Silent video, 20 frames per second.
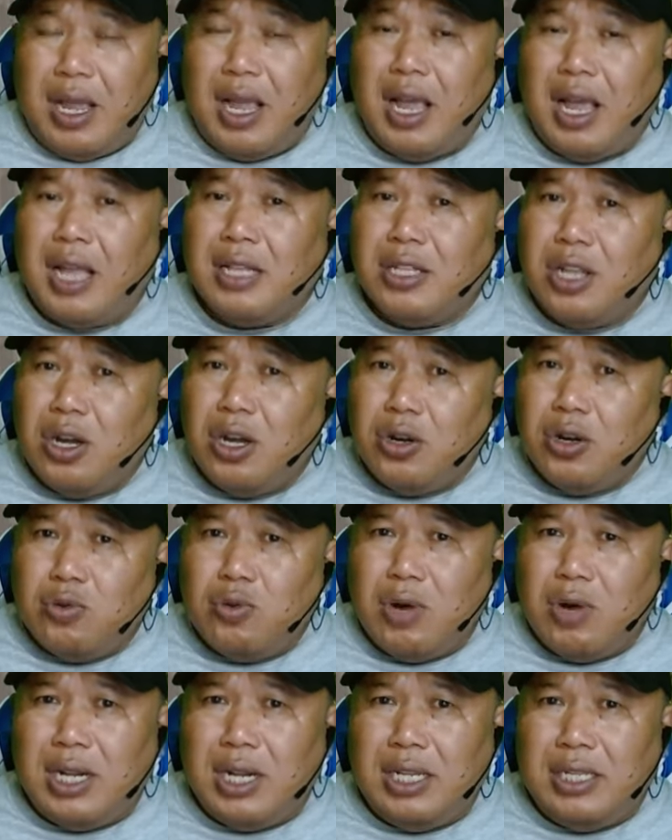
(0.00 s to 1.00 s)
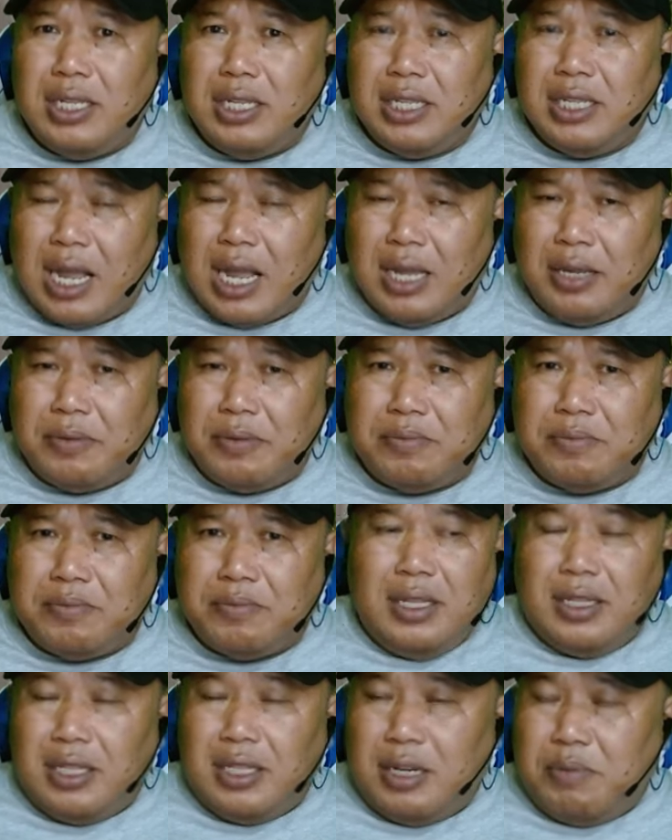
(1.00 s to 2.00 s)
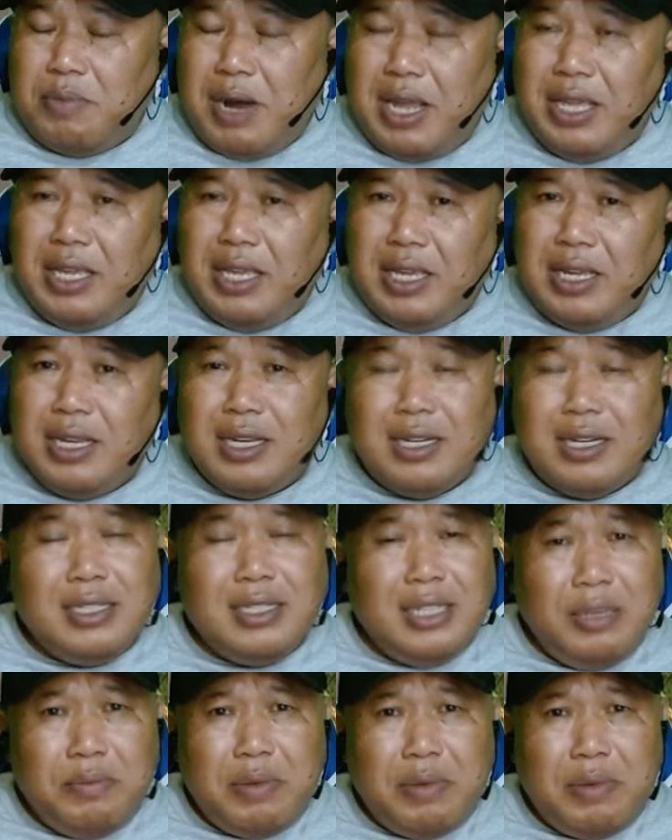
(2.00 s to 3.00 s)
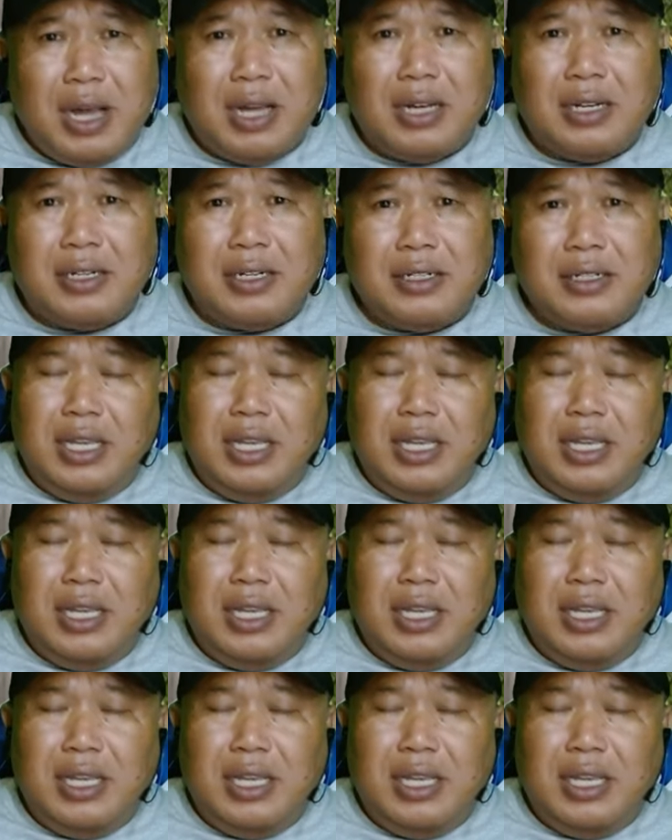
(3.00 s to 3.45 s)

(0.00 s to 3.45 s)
atau quality time terbaik ketimbang